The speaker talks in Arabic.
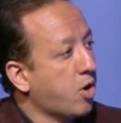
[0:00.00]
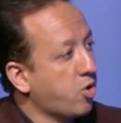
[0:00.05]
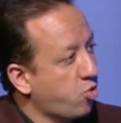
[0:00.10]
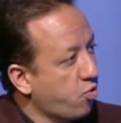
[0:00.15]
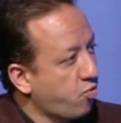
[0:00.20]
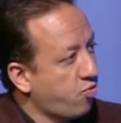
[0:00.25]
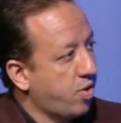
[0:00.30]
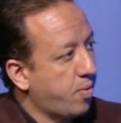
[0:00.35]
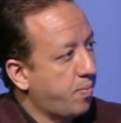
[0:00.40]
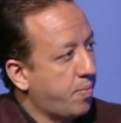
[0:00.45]

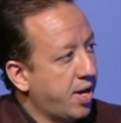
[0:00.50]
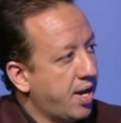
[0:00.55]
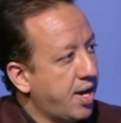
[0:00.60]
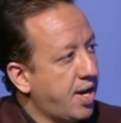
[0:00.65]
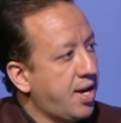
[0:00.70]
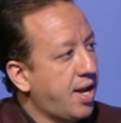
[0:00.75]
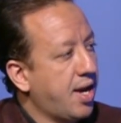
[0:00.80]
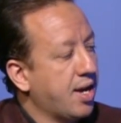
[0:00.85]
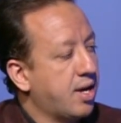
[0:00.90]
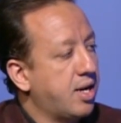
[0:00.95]
برضو في
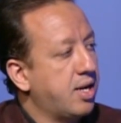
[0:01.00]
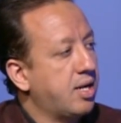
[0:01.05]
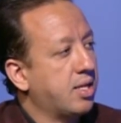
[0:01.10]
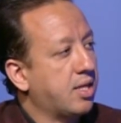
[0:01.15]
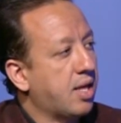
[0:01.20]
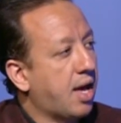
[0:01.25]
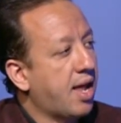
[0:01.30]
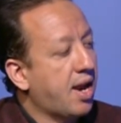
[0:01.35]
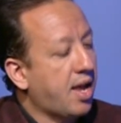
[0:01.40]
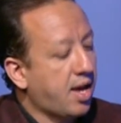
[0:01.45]
البيان
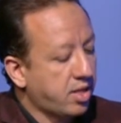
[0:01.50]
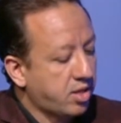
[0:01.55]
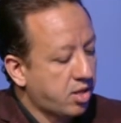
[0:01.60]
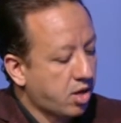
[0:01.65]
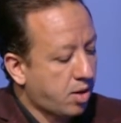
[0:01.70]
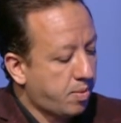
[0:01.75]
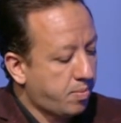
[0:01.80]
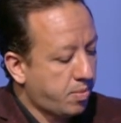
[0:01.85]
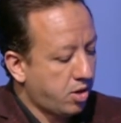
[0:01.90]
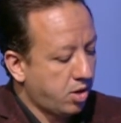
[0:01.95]
أكدت على
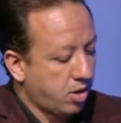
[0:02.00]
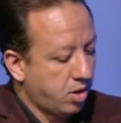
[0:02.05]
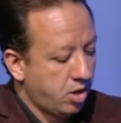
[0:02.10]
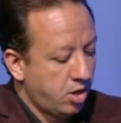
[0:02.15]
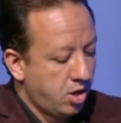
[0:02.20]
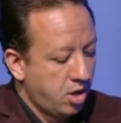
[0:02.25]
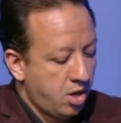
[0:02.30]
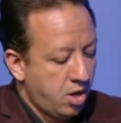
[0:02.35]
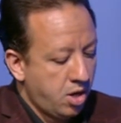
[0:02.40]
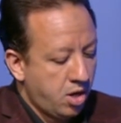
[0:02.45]
احترامها
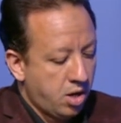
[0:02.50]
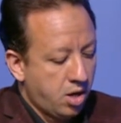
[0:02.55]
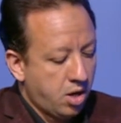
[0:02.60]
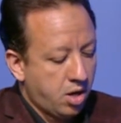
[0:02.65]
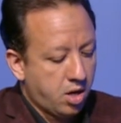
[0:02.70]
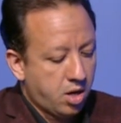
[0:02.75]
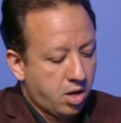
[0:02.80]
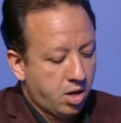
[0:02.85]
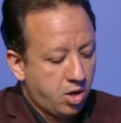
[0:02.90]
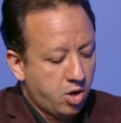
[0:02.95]

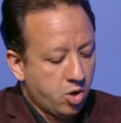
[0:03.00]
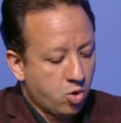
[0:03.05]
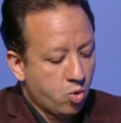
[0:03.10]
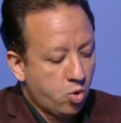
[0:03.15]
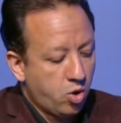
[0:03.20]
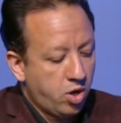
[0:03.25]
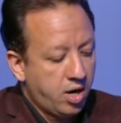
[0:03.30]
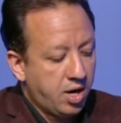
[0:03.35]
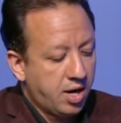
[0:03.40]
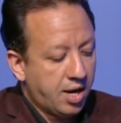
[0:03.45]
آه،
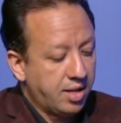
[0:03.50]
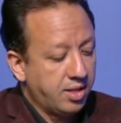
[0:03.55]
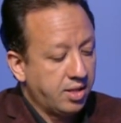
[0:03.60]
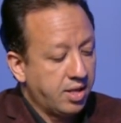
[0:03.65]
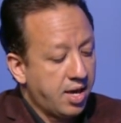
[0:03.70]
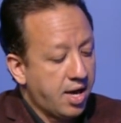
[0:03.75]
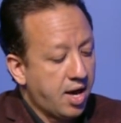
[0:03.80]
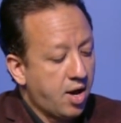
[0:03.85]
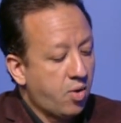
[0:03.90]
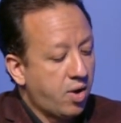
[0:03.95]
لكل
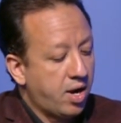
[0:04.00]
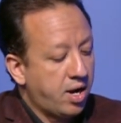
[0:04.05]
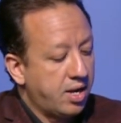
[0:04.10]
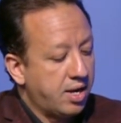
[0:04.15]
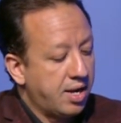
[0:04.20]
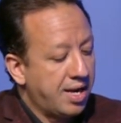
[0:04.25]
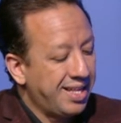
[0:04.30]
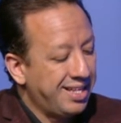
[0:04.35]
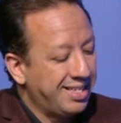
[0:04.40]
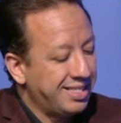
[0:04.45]
الأندية
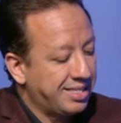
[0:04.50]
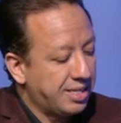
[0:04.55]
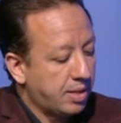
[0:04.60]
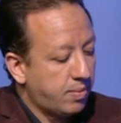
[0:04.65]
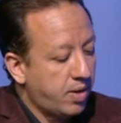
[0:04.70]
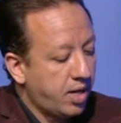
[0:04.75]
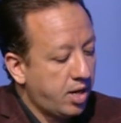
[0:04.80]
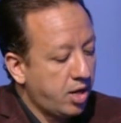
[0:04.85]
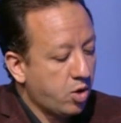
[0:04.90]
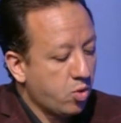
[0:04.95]
ولنادي
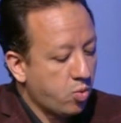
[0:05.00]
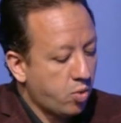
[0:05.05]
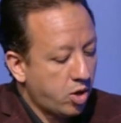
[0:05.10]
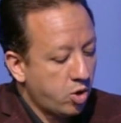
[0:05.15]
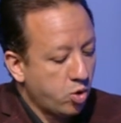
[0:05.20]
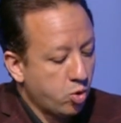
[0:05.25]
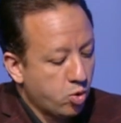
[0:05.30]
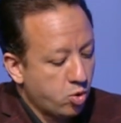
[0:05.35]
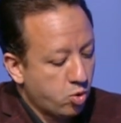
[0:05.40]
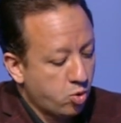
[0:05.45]
الزمالك
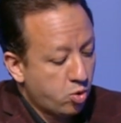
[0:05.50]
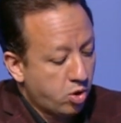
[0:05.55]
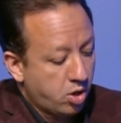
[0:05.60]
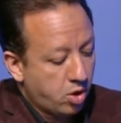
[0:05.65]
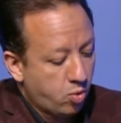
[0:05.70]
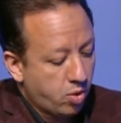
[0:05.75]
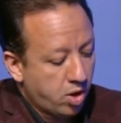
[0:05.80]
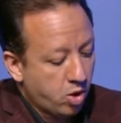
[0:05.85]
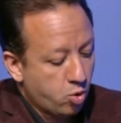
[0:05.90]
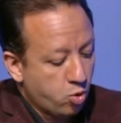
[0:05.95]

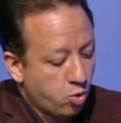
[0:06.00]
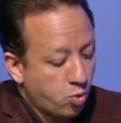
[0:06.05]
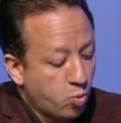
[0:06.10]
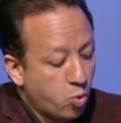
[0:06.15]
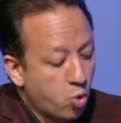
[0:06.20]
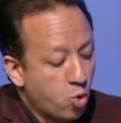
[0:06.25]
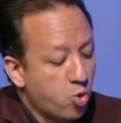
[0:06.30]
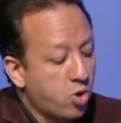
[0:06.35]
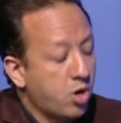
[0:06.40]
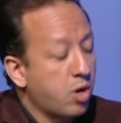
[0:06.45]

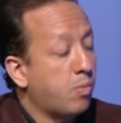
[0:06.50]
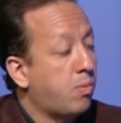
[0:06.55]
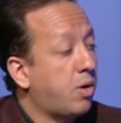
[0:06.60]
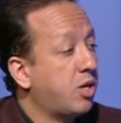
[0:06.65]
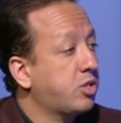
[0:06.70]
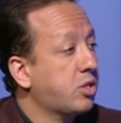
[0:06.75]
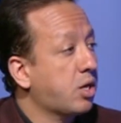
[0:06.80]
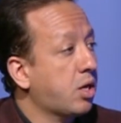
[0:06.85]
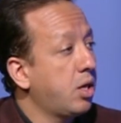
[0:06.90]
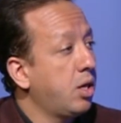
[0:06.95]
والجمهور
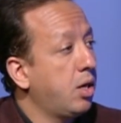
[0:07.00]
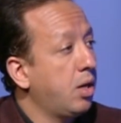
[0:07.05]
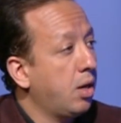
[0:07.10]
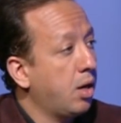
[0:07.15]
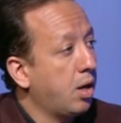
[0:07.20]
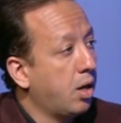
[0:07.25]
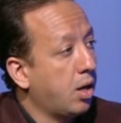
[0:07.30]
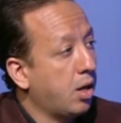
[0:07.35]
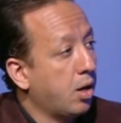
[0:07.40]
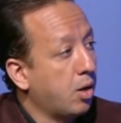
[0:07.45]
المصري
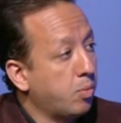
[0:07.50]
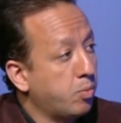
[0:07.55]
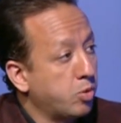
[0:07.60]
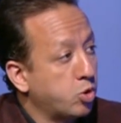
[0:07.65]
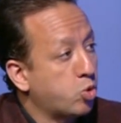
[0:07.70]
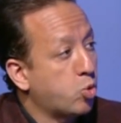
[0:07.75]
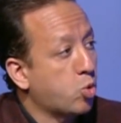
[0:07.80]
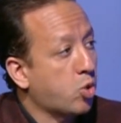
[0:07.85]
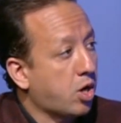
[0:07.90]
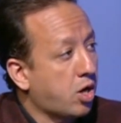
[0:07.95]
آه،
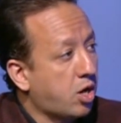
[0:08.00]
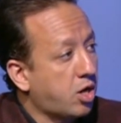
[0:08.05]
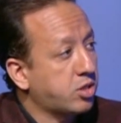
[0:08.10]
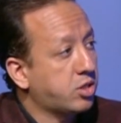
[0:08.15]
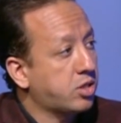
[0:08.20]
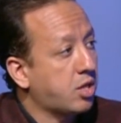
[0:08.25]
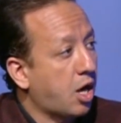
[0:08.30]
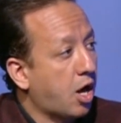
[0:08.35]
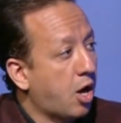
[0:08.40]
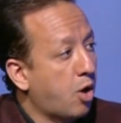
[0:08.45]
بصورة خاصة
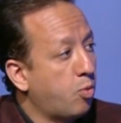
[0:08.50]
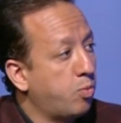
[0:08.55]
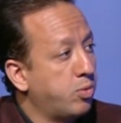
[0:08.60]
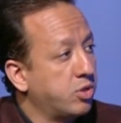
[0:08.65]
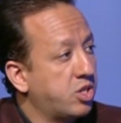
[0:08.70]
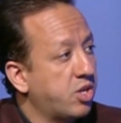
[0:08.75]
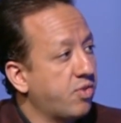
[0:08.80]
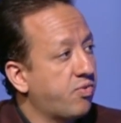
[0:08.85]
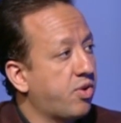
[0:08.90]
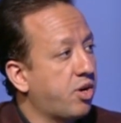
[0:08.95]
هو
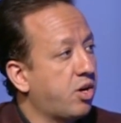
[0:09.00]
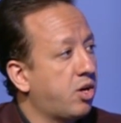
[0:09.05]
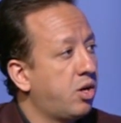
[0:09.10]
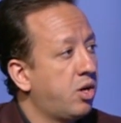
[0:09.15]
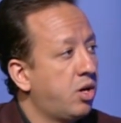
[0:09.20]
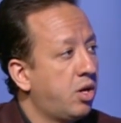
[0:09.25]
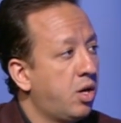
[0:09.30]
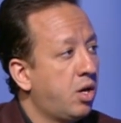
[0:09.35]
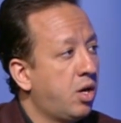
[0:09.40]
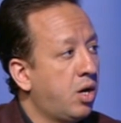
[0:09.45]
تسبب
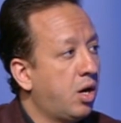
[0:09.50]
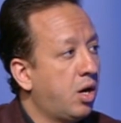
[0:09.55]
أزمة يعني